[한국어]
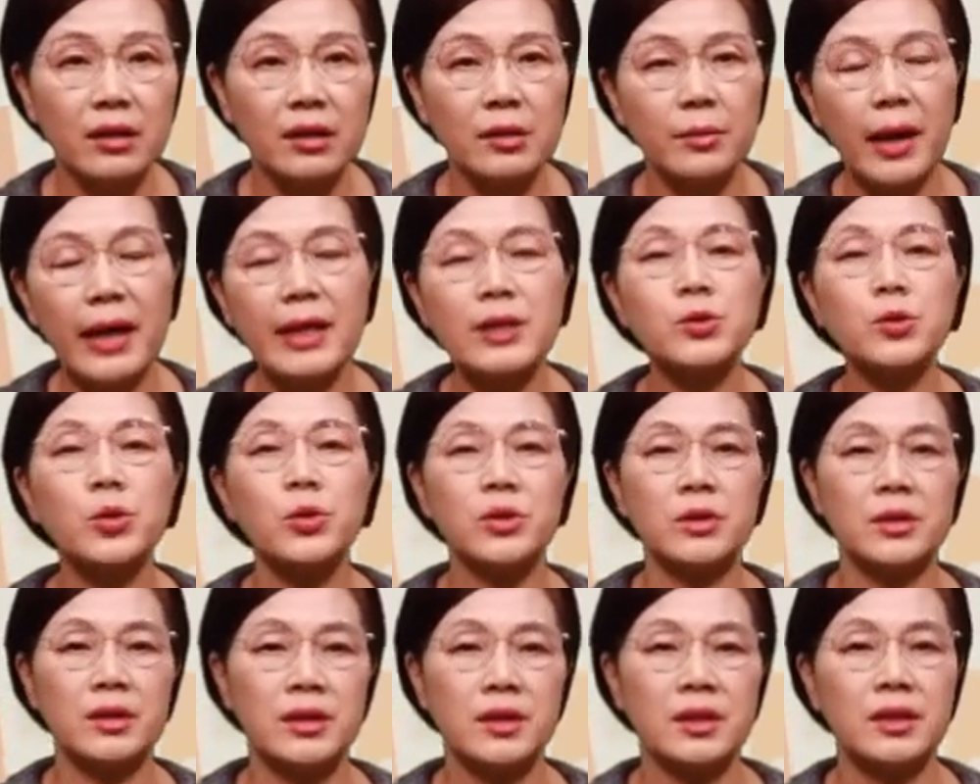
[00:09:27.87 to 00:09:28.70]
그러면 한
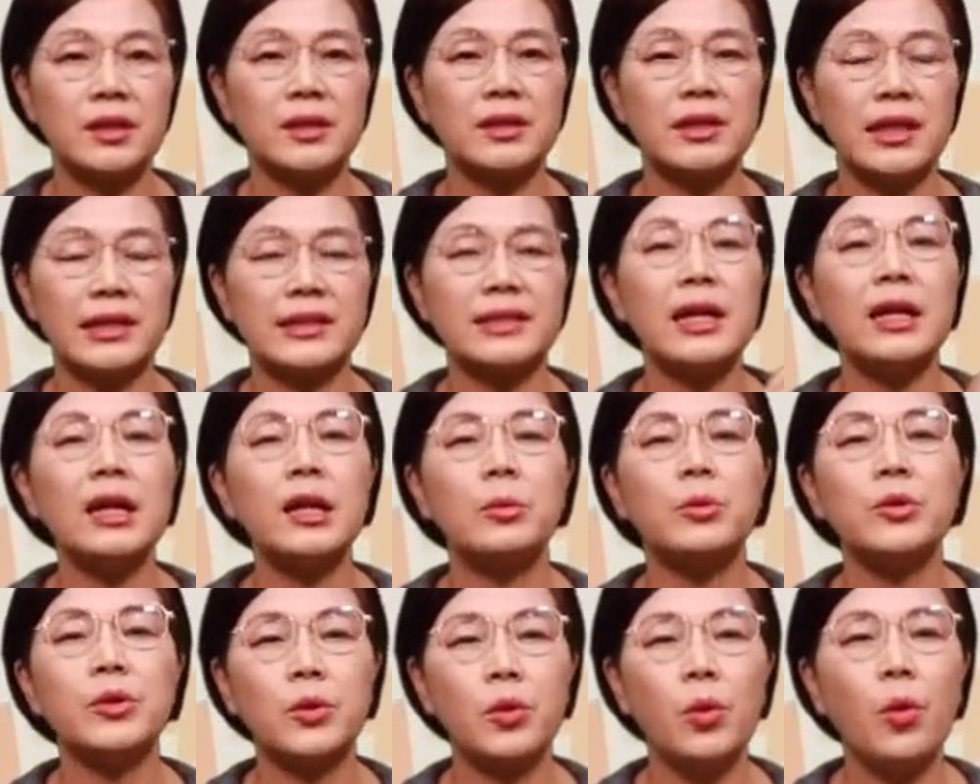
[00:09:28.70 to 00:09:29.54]
손 그냥
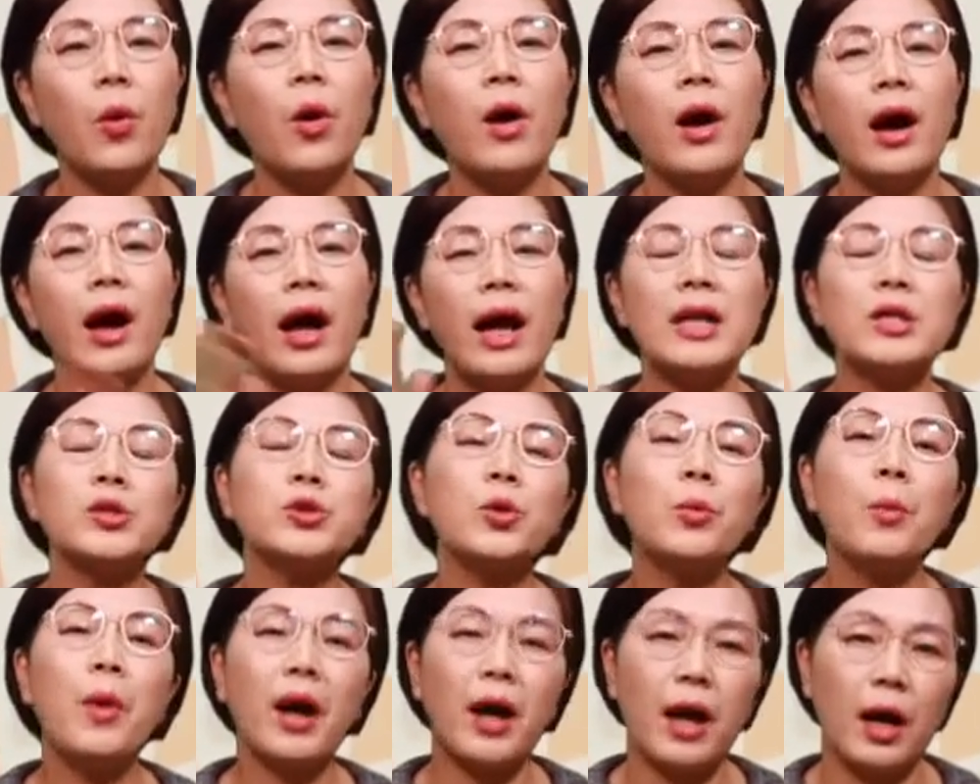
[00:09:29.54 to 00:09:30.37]
잘라버리고 한
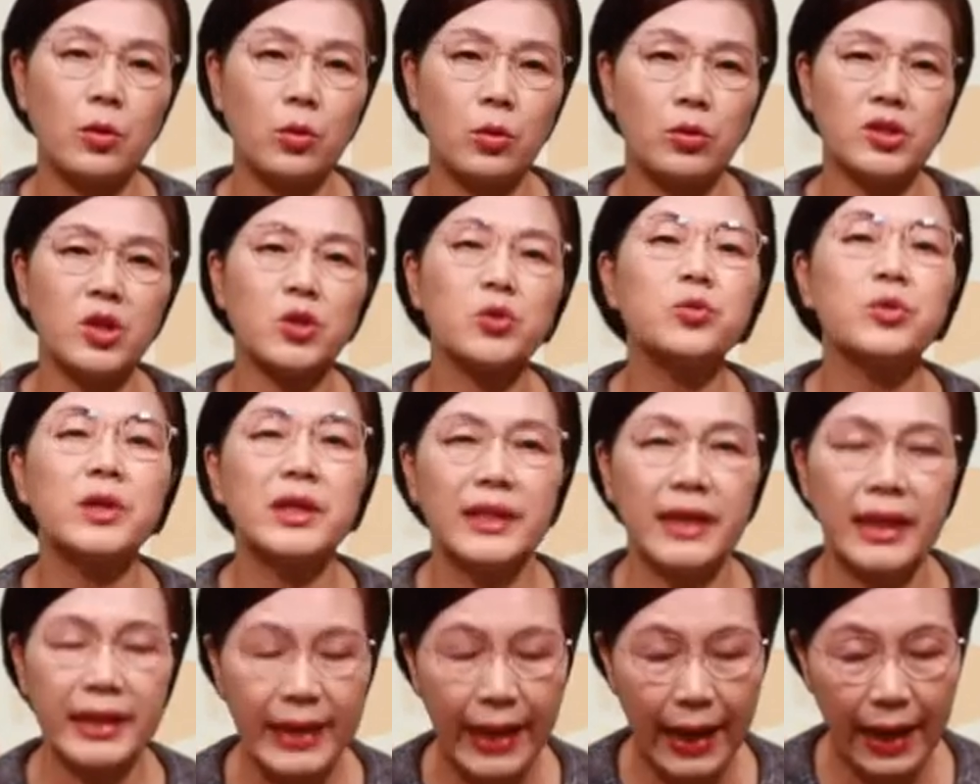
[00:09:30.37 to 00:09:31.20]
손만 갖고 천국
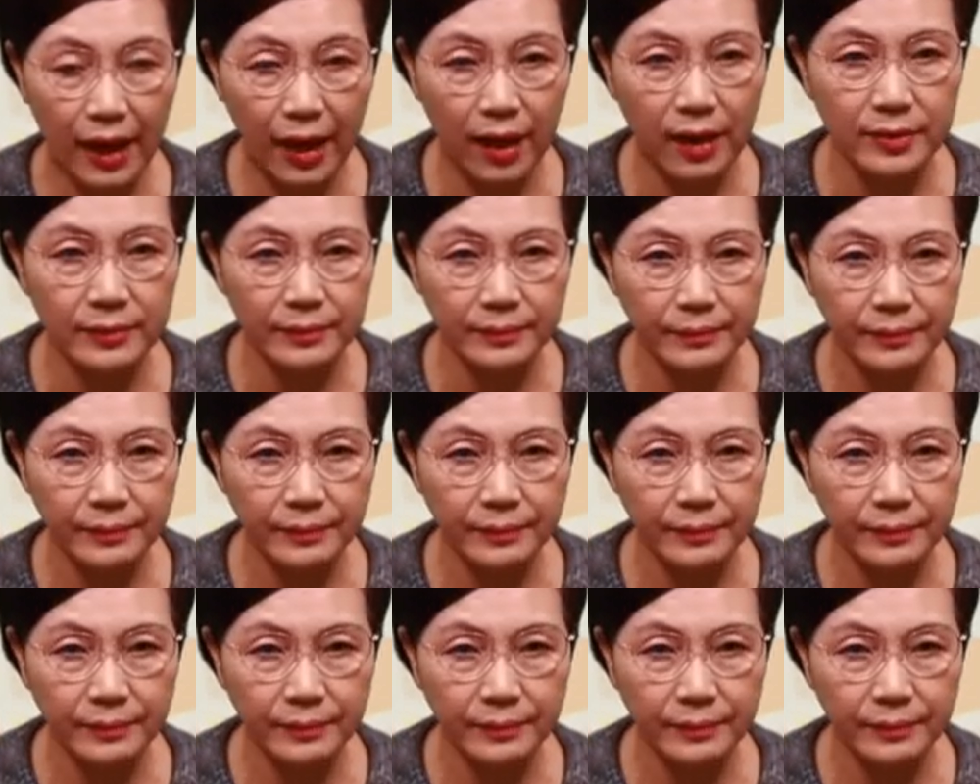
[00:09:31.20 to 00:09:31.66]
가리게 나.